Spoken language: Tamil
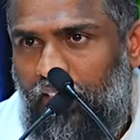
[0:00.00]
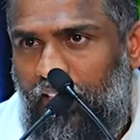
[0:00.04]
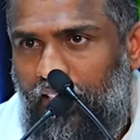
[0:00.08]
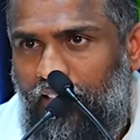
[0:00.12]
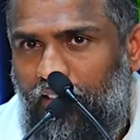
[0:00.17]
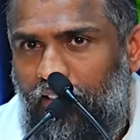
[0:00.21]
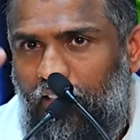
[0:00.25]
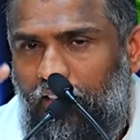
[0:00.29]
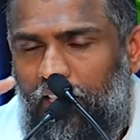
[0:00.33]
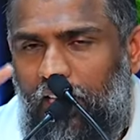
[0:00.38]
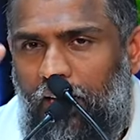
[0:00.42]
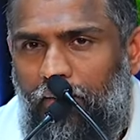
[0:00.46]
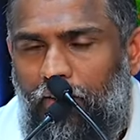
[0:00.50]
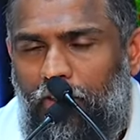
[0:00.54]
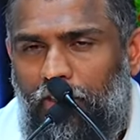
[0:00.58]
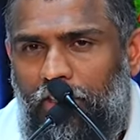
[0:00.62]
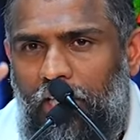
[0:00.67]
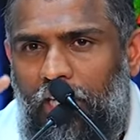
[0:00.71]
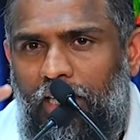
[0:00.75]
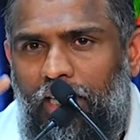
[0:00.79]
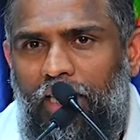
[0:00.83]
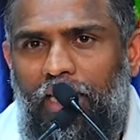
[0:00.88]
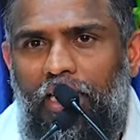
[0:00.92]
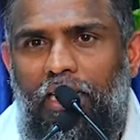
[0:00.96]
இந்த தெய்வம்
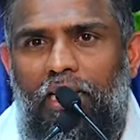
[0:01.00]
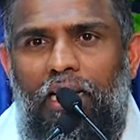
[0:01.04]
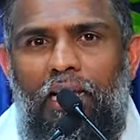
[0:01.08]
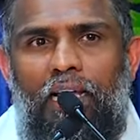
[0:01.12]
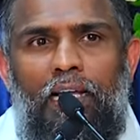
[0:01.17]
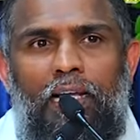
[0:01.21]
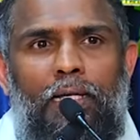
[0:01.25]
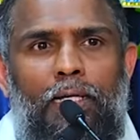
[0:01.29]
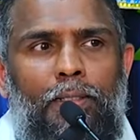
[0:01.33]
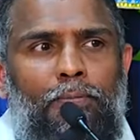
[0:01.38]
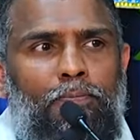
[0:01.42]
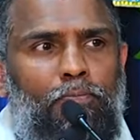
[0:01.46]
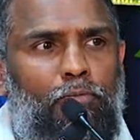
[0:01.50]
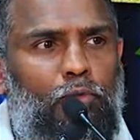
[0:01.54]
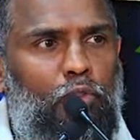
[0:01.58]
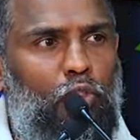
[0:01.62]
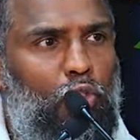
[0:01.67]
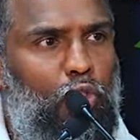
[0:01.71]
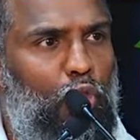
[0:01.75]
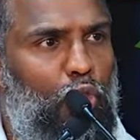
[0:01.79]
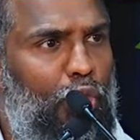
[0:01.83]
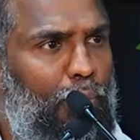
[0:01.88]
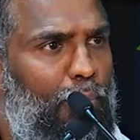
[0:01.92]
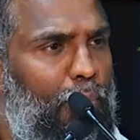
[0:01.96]
சரியில்லை
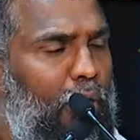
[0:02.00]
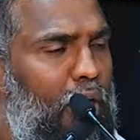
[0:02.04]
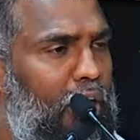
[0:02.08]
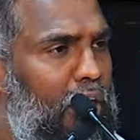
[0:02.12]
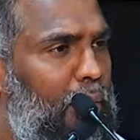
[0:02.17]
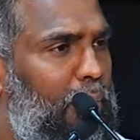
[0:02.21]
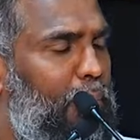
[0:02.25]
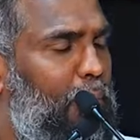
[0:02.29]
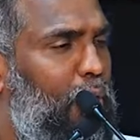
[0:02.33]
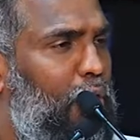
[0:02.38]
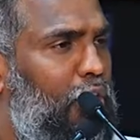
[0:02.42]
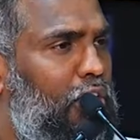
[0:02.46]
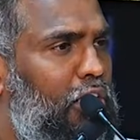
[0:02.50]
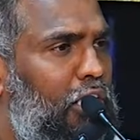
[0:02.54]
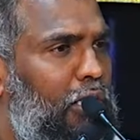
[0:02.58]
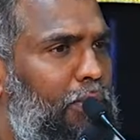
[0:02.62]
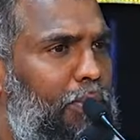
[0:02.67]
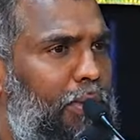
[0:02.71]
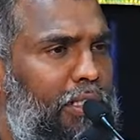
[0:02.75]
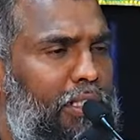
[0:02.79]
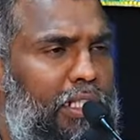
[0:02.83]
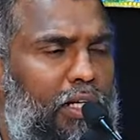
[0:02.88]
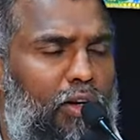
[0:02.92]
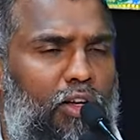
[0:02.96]
குறிப்பாக்க போகிறது
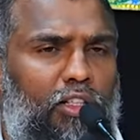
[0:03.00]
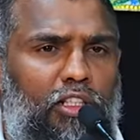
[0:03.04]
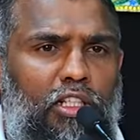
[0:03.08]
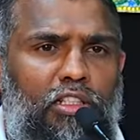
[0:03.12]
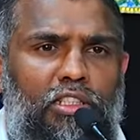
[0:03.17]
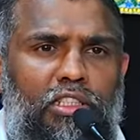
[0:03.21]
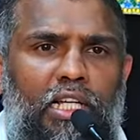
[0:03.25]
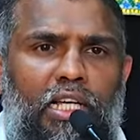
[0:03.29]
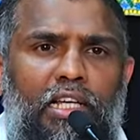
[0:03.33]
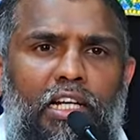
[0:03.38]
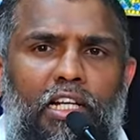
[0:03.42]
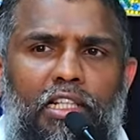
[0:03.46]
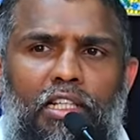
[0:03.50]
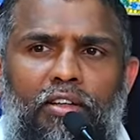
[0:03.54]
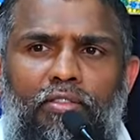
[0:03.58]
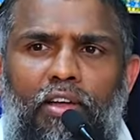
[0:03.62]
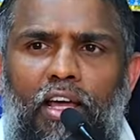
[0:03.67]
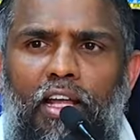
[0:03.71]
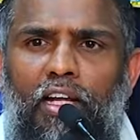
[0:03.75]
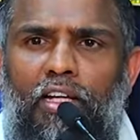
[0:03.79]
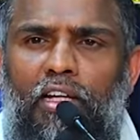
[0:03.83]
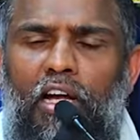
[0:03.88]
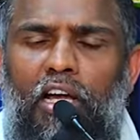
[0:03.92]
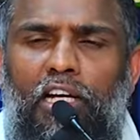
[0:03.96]
மந்திரவாதம் செய்கிறது
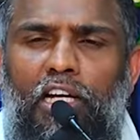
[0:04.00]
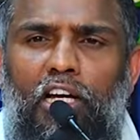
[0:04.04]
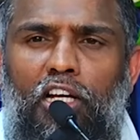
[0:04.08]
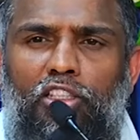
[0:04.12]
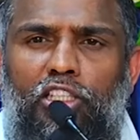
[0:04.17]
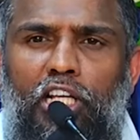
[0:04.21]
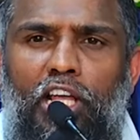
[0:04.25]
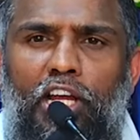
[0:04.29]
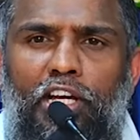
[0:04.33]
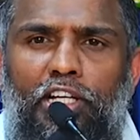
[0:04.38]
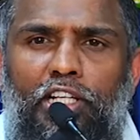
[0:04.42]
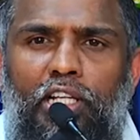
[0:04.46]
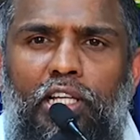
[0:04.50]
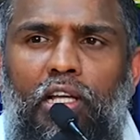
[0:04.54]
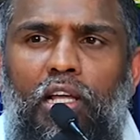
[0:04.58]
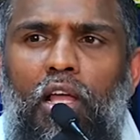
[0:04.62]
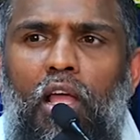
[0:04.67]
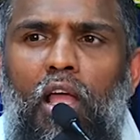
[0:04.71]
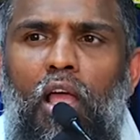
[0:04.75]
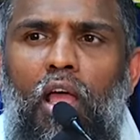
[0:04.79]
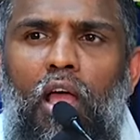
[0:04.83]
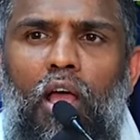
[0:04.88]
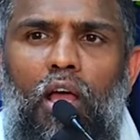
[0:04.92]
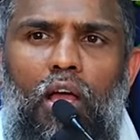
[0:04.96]
வேற காரியங்களை செய்யிட்டு
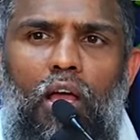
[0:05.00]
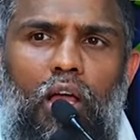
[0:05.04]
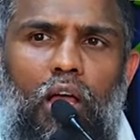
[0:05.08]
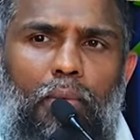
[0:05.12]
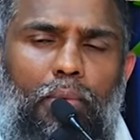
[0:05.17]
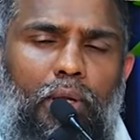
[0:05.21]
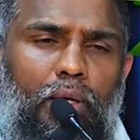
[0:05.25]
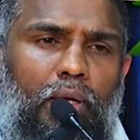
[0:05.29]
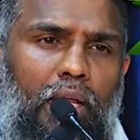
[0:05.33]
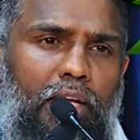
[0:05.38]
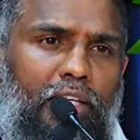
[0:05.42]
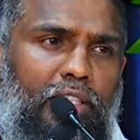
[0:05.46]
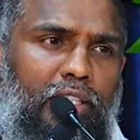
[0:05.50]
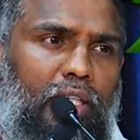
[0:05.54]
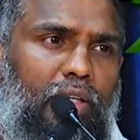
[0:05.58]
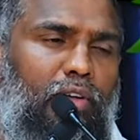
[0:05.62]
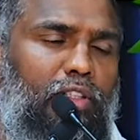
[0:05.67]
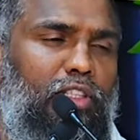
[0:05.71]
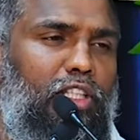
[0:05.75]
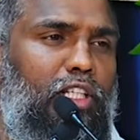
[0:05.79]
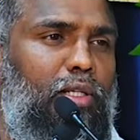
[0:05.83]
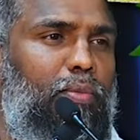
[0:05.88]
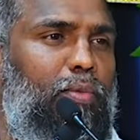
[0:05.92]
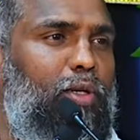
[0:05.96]
அப்படி லைட்டாக
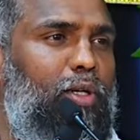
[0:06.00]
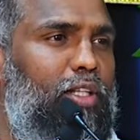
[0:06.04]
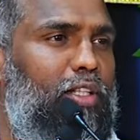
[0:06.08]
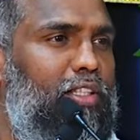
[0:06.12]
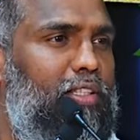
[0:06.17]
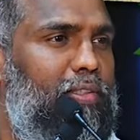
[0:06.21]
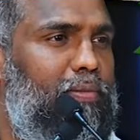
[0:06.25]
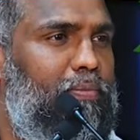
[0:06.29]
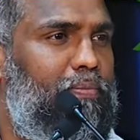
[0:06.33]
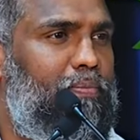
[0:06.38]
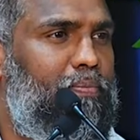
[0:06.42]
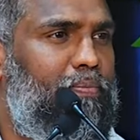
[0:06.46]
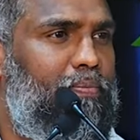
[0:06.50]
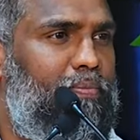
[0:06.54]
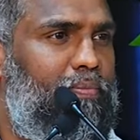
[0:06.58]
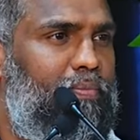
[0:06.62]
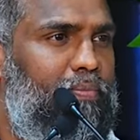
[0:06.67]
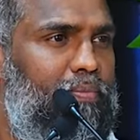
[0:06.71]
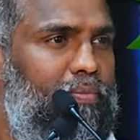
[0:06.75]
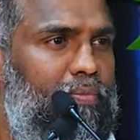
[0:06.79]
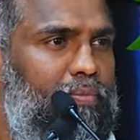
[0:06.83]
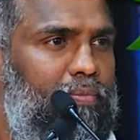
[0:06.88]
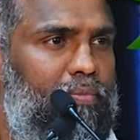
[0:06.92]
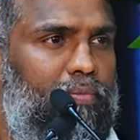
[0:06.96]
வந்துட்டு போகிறது
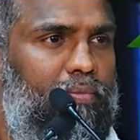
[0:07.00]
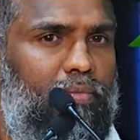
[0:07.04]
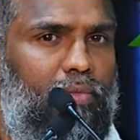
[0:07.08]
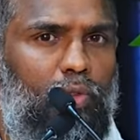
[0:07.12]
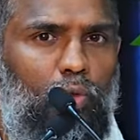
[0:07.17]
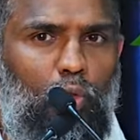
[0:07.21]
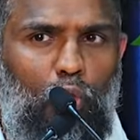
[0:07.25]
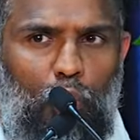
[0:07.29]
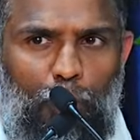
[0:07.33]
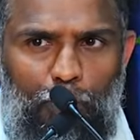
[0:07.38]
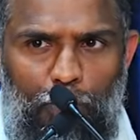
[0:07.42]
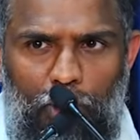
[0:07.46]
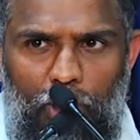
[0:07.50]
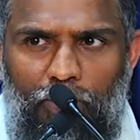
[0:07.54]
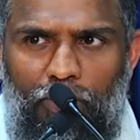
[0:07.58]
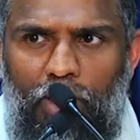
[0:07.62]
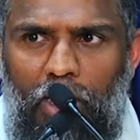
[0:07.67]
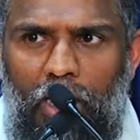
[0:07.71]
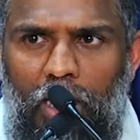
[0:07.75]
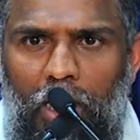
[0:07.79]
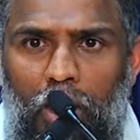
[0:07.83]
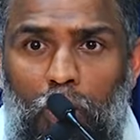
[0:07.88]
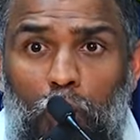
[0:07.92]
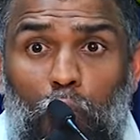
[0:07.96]

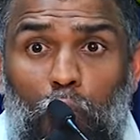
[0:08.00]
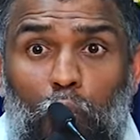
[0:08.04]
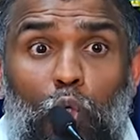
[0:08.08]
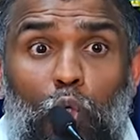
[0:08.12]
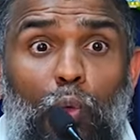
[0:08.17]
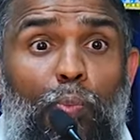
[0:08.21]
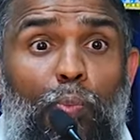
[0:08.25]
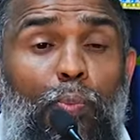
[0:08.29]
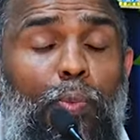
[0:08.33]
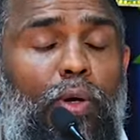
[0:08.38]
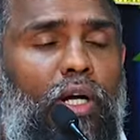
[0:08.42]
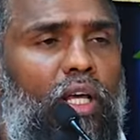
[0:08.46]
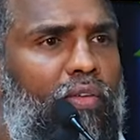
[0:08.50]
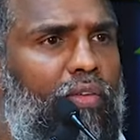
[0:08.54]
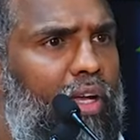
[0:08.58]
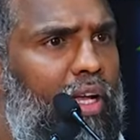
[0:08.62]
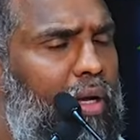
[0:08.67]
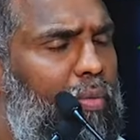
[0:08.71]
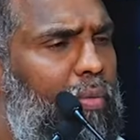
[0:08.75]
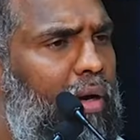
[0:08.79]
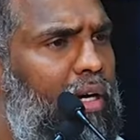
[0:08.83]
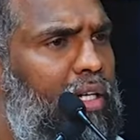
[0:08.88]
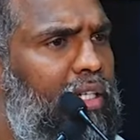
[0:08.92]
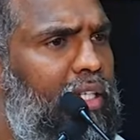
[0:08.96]
உருப்படுவியலா உருப்படவே
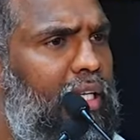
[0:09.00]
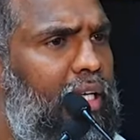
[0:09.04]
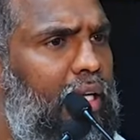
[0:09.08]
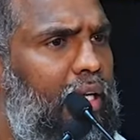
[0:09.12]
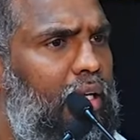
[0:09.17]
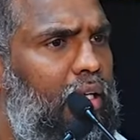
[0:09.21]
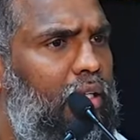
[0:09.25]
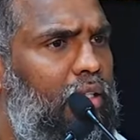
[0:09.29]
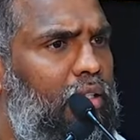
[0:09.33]
மாட்டிய